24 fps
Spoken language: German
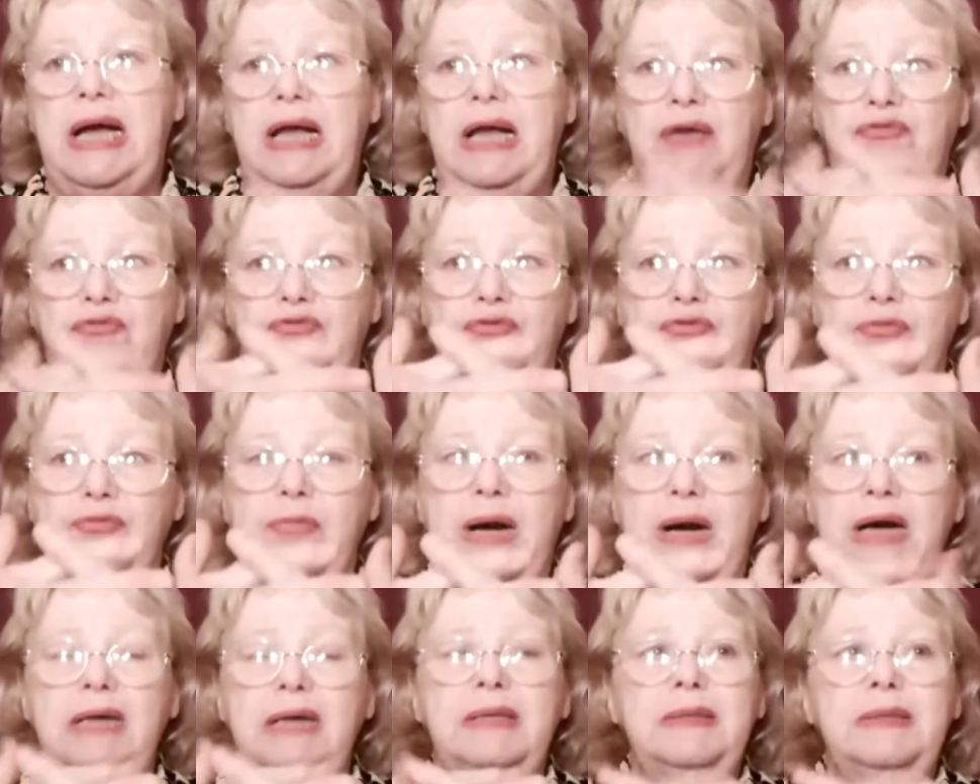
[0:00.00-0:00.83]
Ich fuhr
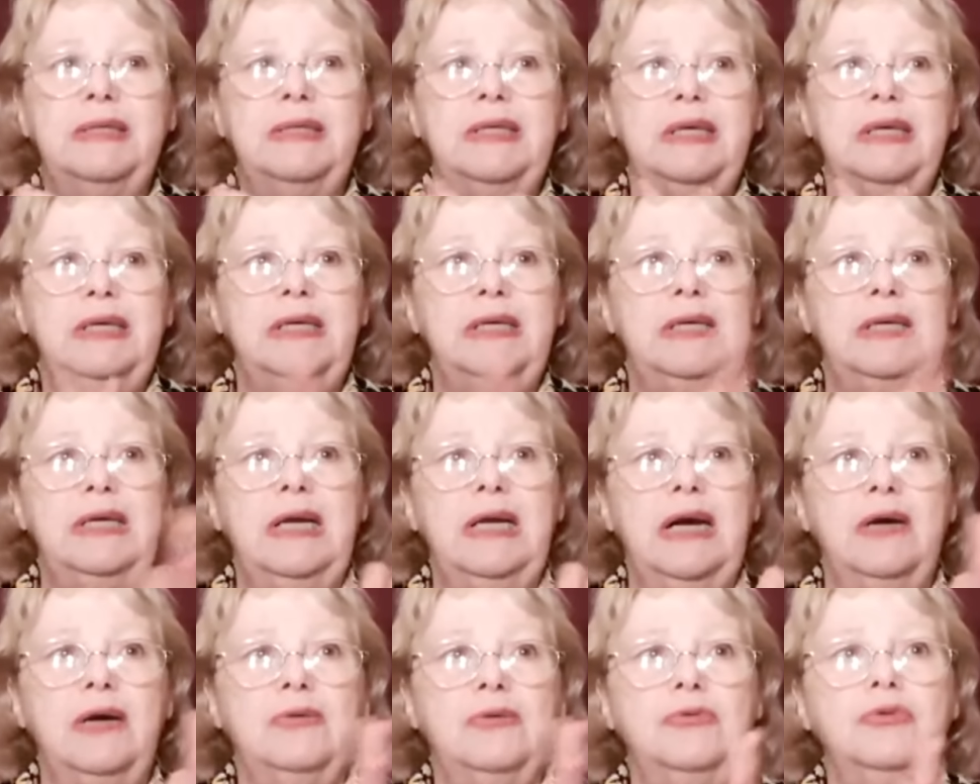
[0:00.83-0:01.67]
nach La
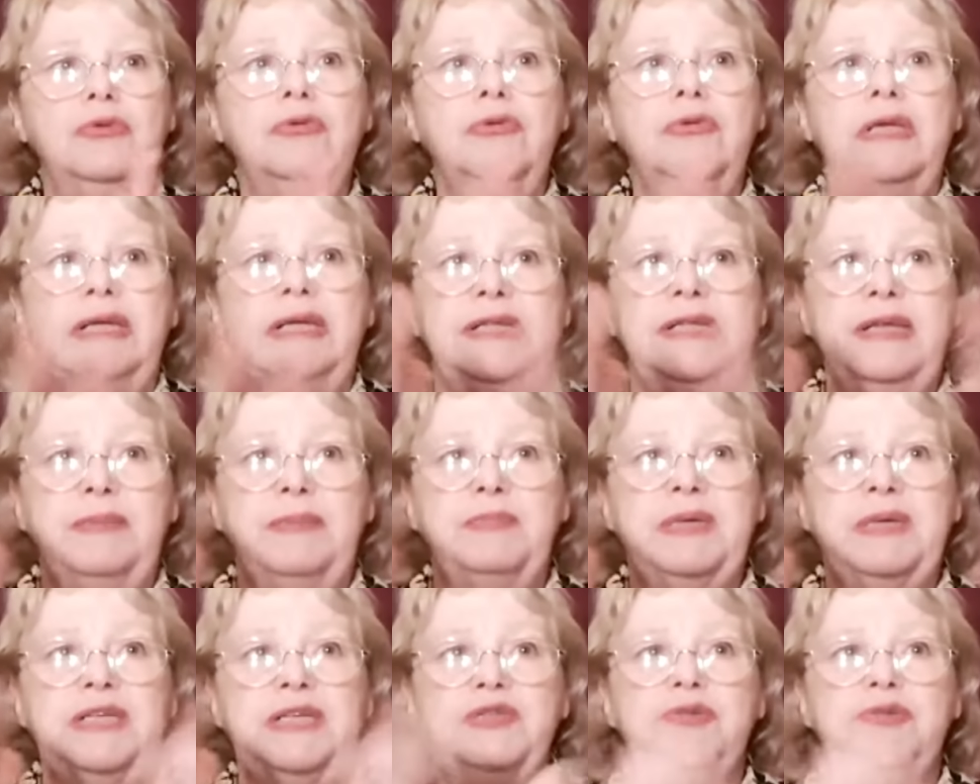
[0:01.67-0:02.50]
Fermas, wo er
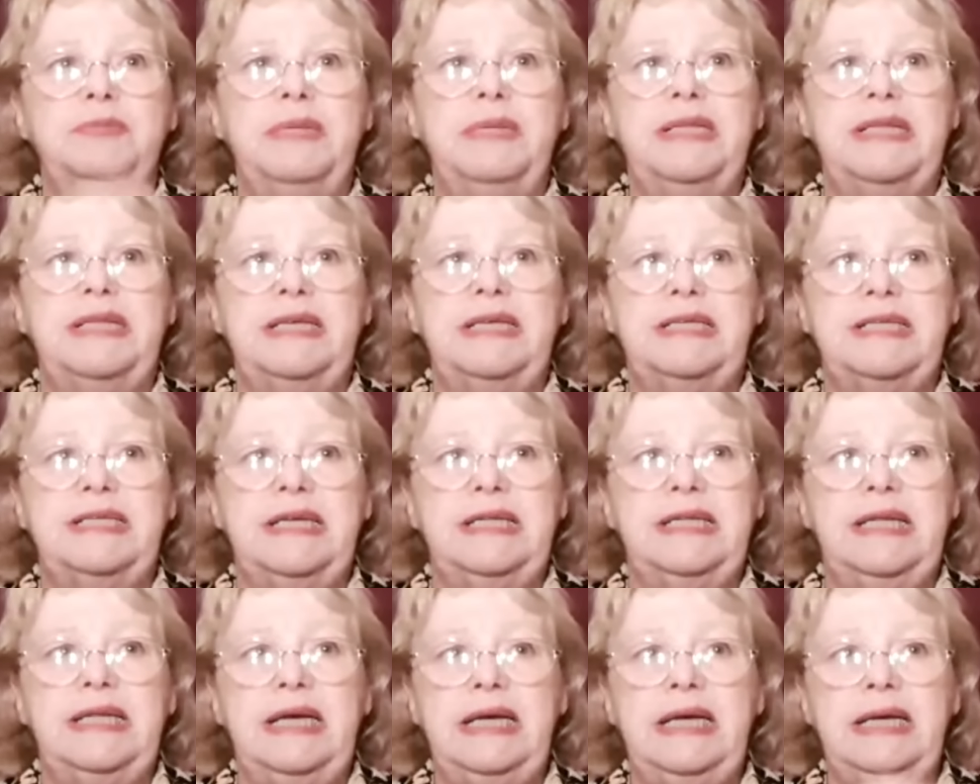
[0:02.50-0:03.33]
vermutlich
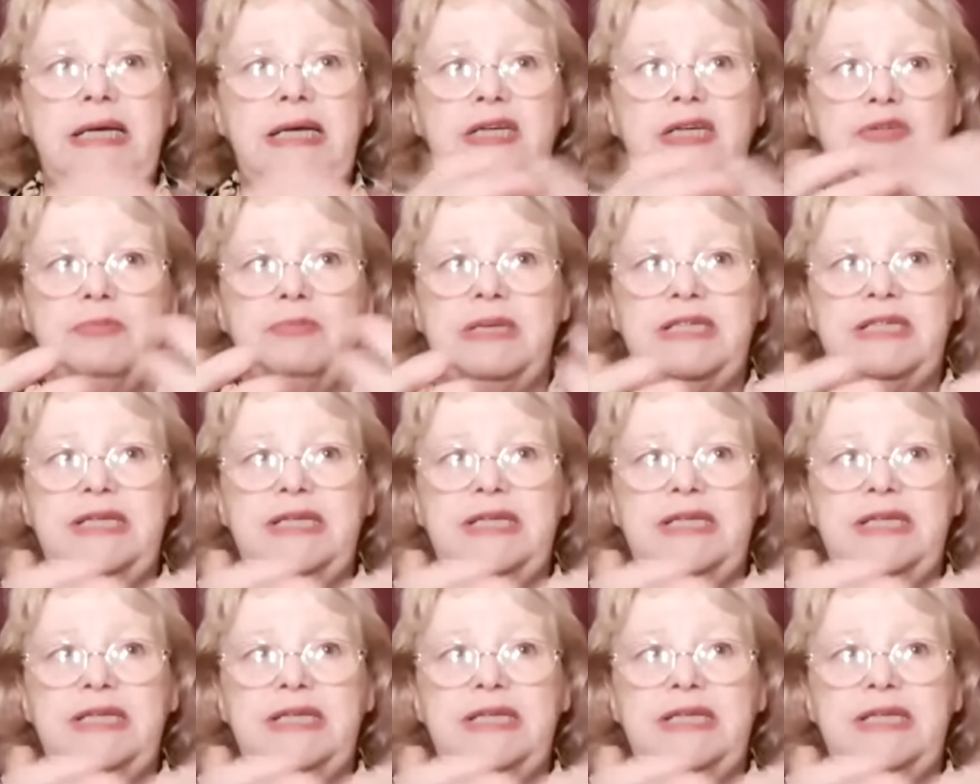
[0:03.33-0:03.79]
gestorben ist.